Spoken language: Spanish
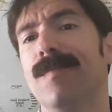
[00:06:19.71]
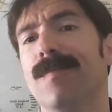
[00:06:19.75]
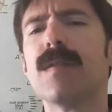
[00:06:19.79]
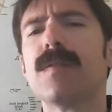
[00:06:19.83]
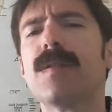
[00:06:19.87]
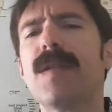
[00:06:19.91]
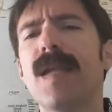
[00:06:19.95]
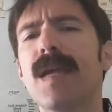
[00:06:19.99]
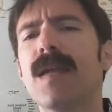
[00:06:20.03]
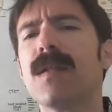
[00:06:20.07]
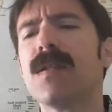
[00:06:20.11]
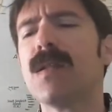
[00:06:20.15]

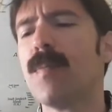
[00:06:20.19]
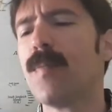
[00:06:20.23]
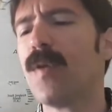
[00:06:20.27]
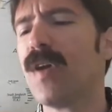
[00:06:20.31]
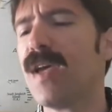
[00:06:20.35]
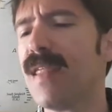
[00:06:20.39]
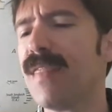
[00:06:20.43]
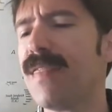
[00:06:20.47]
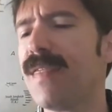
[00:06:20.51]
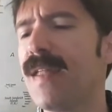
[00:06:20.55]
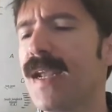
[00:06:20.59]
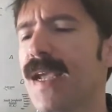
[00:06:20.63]
sí que se
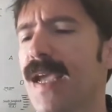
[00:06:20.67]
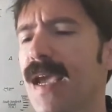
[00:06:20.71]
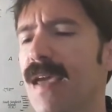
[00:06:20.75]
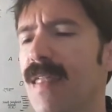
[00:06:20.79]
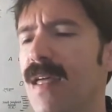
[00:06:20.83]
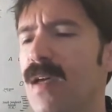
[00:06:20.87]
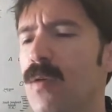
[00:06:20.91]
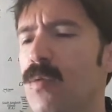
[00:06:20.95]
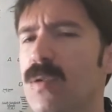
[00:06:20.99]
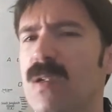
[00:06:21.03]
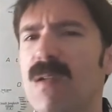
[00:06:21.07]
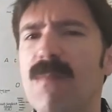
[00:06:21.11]
puede decir que
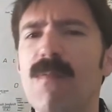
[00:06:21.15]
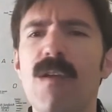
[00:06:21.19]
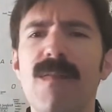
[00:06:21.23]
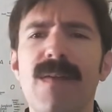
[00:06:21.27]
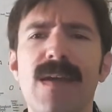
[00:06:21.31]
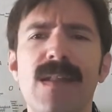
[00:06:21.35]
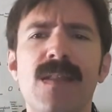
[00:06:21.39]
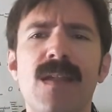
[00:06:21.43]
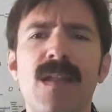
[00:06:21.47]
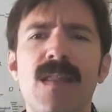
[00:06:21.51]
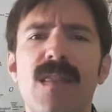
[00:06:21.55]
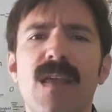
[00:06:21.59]
da un sabor
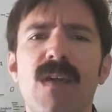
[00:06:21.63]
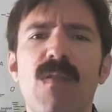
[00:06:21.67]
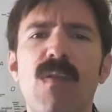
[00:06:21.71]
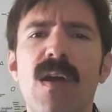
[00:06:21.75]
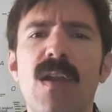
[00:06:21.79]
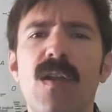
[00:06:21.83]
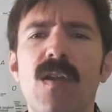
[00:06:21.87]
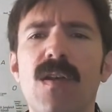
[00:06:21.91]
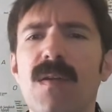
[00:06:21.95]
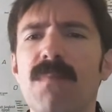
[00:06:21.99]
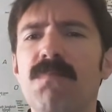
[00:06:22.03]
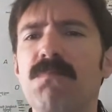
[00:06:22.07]
bastante
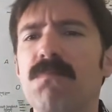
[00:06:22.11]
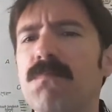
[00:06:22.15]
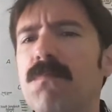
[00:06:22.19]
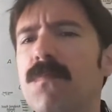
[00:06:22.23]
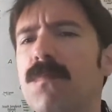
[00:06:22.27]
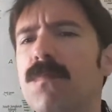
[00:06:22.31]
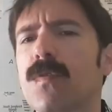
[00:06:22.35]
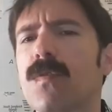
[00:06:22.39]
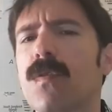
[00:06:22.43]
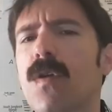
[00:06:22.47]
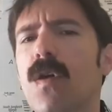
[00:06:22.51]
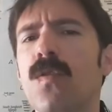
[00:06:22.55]
bueno,
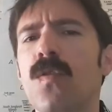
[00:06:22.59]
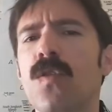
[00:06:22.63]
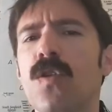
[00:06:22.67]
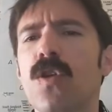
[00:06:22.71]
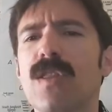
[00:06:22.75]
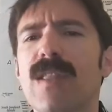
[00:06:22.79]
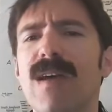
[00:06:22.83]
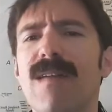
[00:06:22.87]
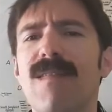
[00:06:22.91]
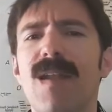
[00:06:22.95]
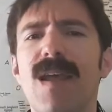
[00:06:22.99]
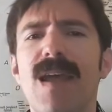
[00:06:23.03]
mm, con un
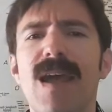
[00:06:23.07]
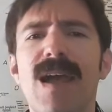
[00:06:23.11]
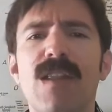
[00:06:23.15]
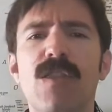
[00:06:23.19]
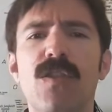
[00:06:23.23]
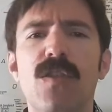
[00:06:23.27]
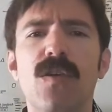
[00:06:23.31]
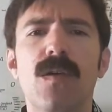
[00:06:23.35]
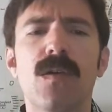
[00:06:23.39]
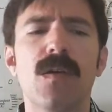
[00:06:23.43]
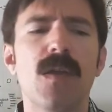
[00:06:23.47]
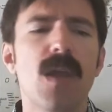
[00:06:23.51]
notable
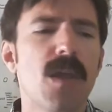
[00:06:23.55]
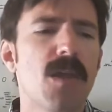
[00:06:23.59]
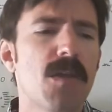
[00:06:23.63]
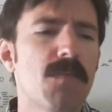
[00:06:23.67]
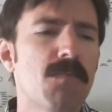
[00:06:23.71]
alto,